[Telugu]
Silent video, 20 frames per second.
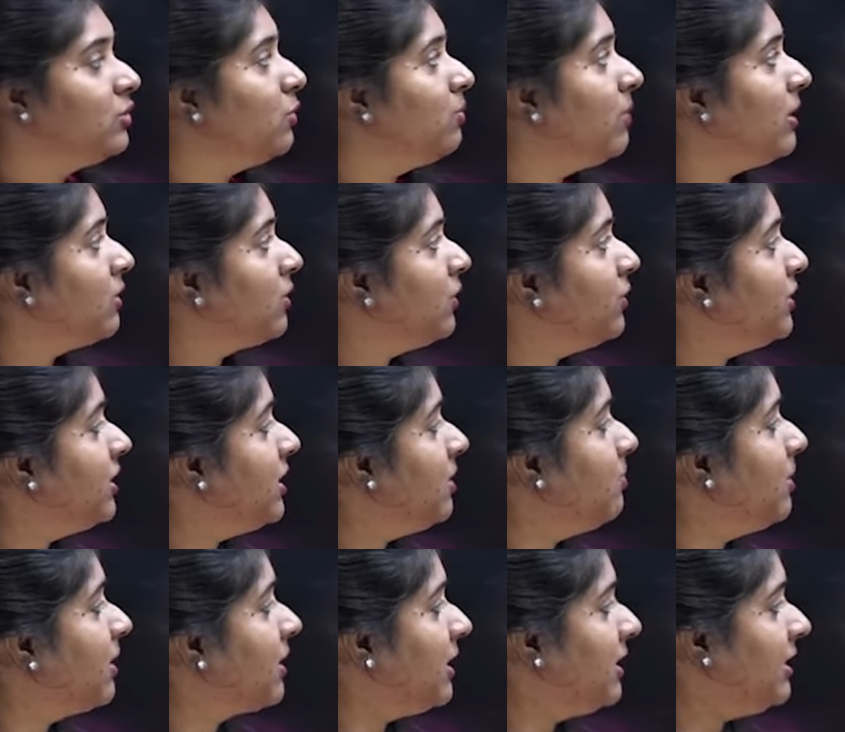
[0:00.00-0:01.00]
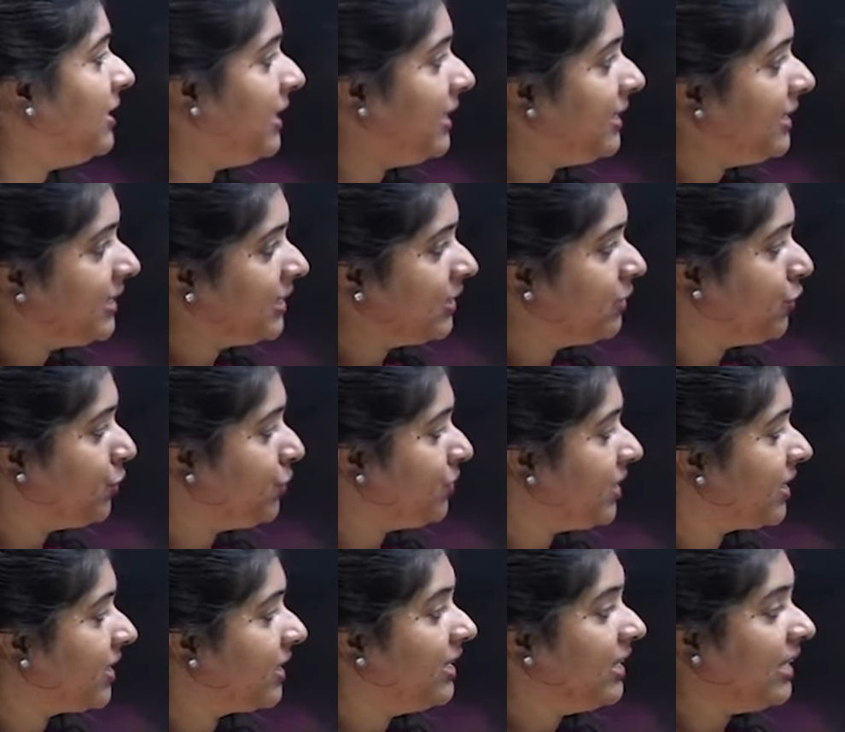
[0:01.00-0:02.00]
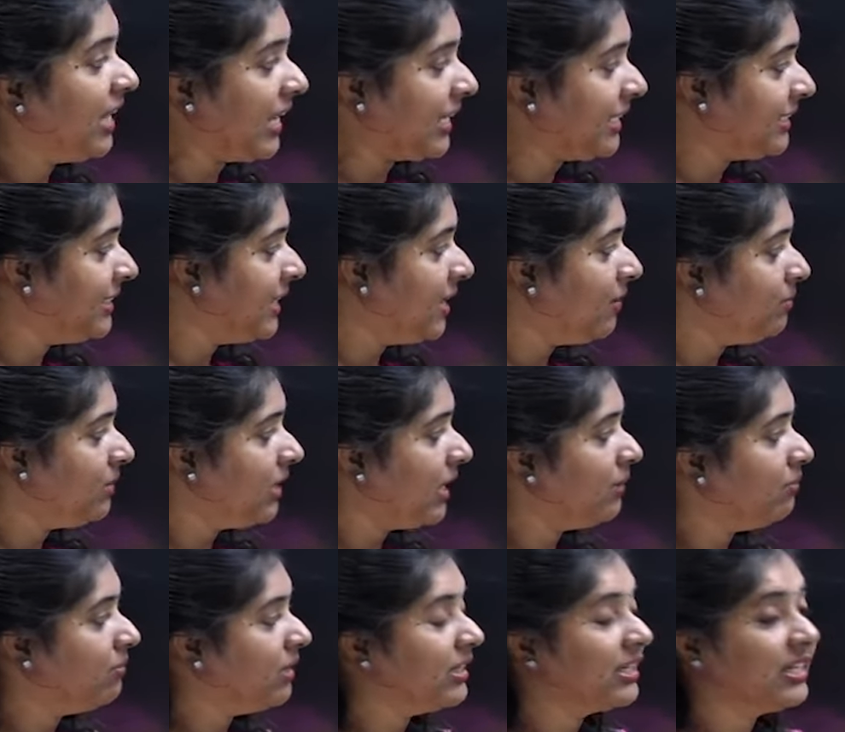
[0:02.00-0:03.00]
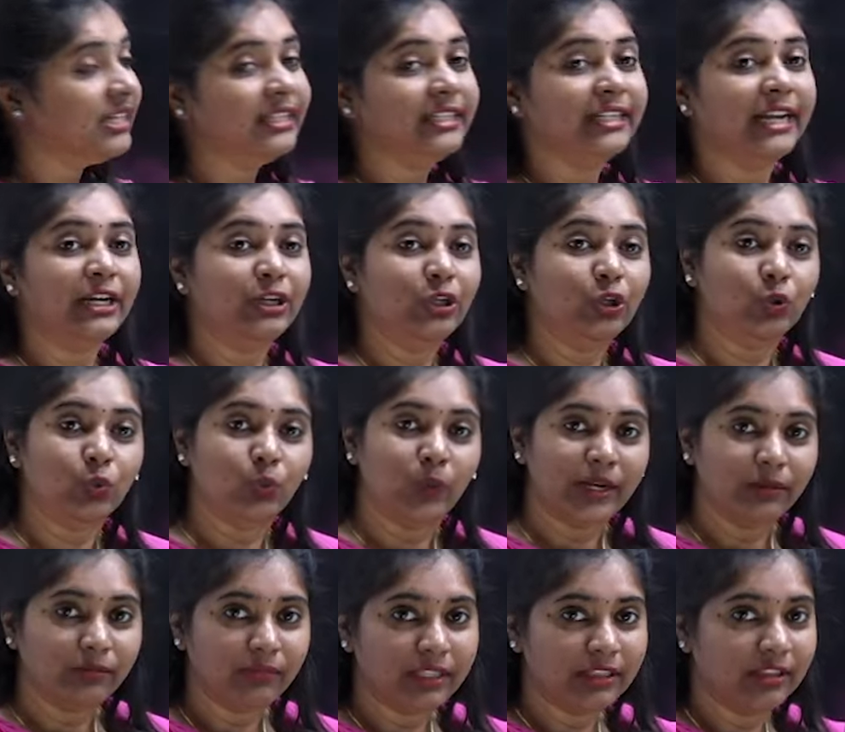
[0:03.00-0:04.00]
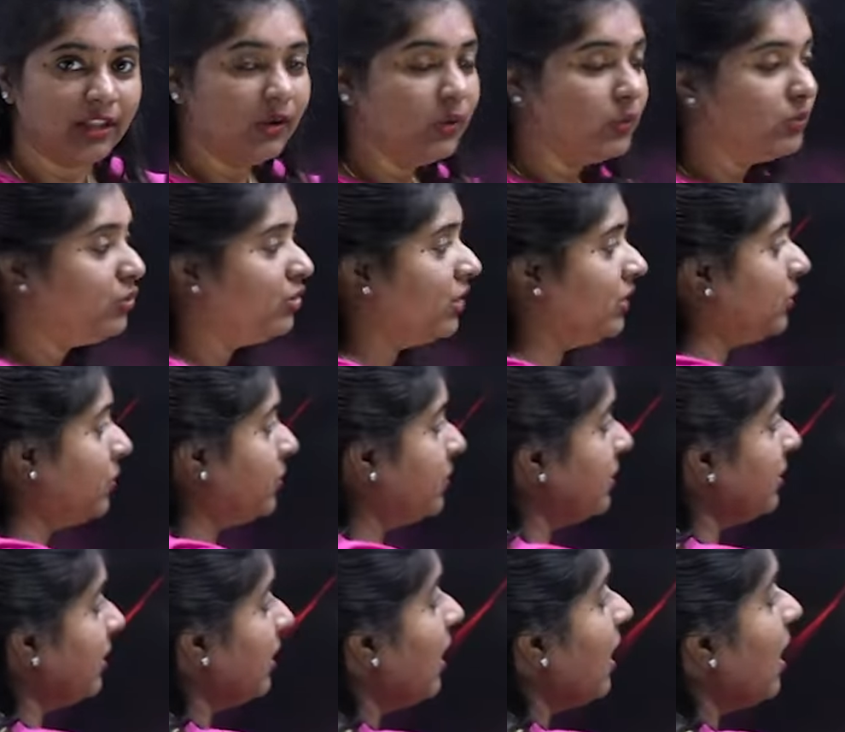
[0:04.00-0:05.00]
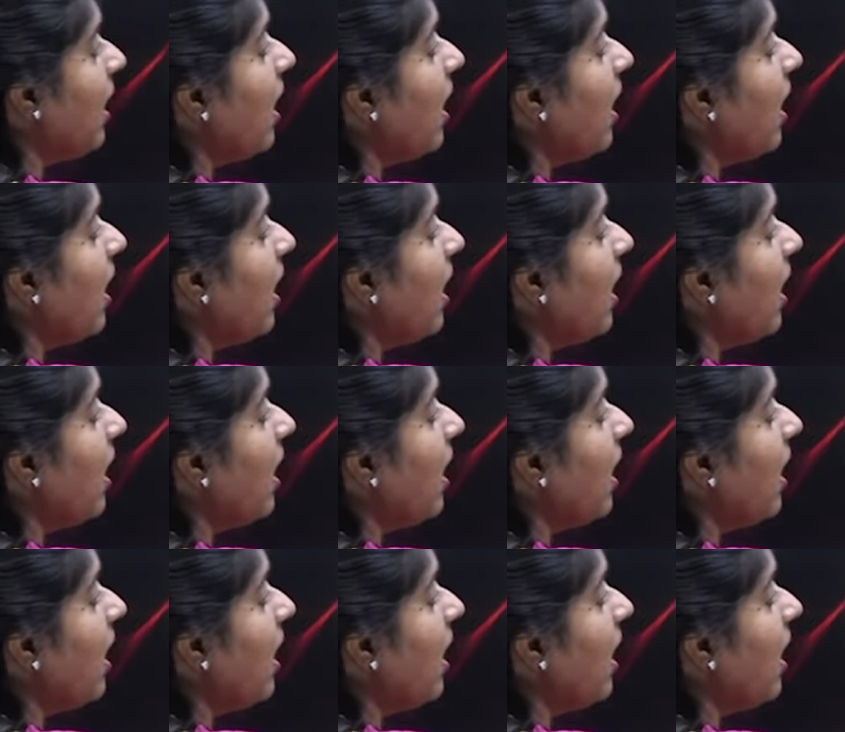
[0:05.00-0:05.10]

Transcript: సో మనకు వచ్చేటప్పటికి డేట్ ఇక్కడ చూసారు కదా ఎగ్జామ్ టైం మనకి టెన్ టు వన్ మధ్యలో జరుగుతుంది